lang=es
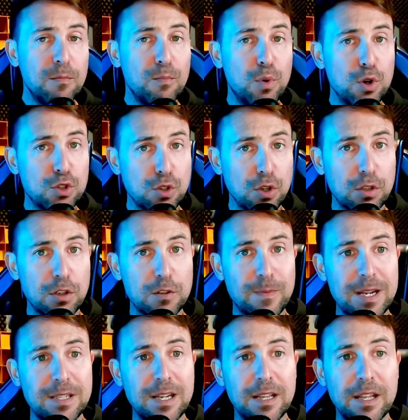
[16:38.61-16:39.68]
vosotros
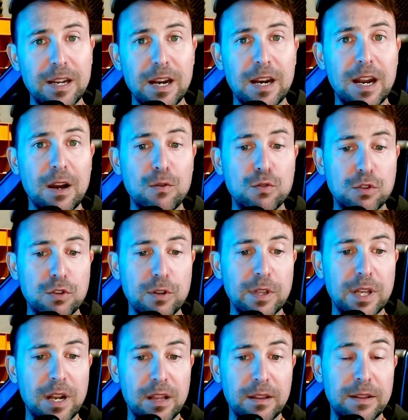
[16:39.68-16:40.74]
vais a tener la
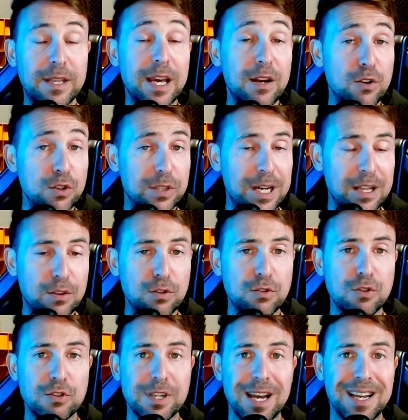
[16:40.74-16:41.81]
custodia de los datos,
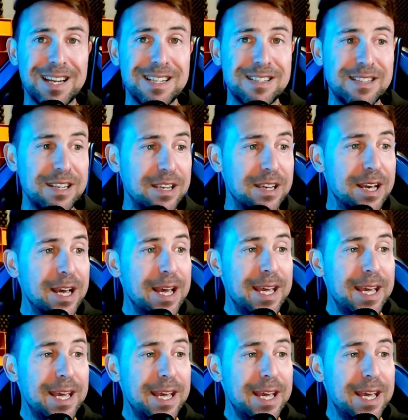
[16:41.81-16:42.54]
o sea que si